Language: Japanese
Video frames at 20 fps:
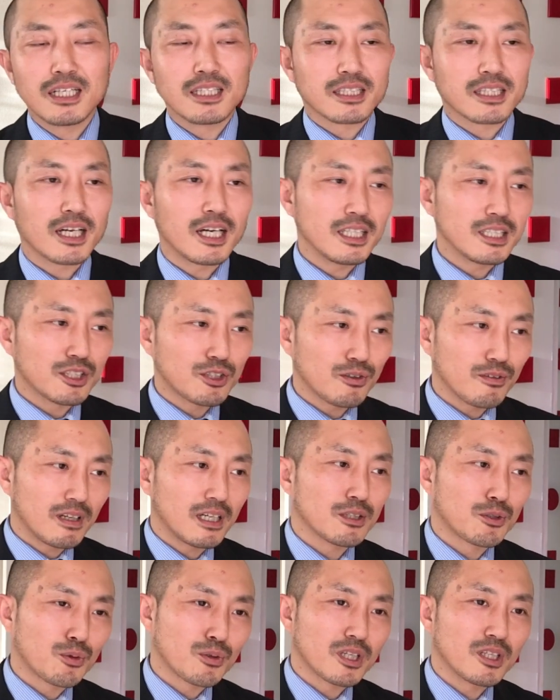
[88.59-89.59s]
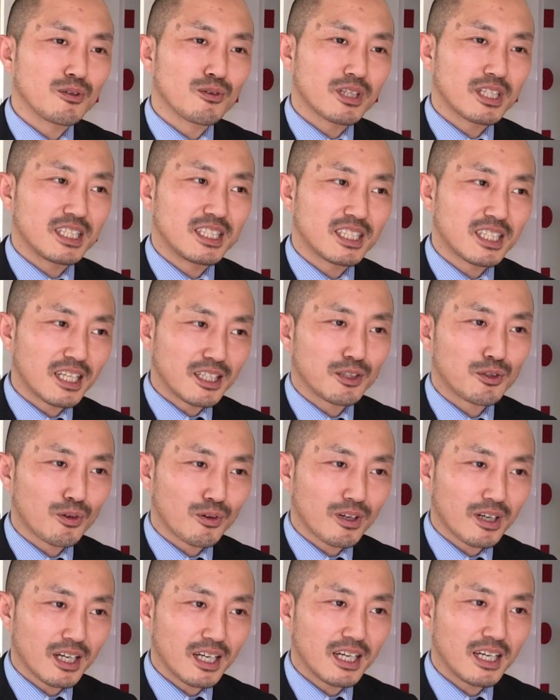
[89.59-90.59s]
最初はドキドキしたりと
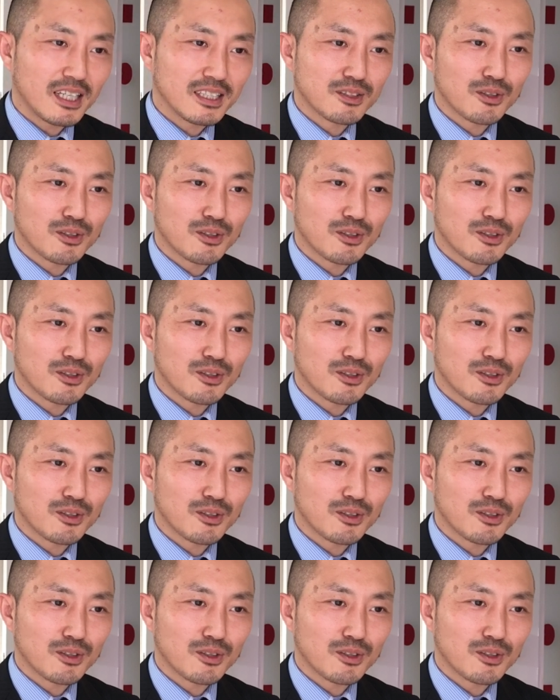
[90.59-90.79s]
か、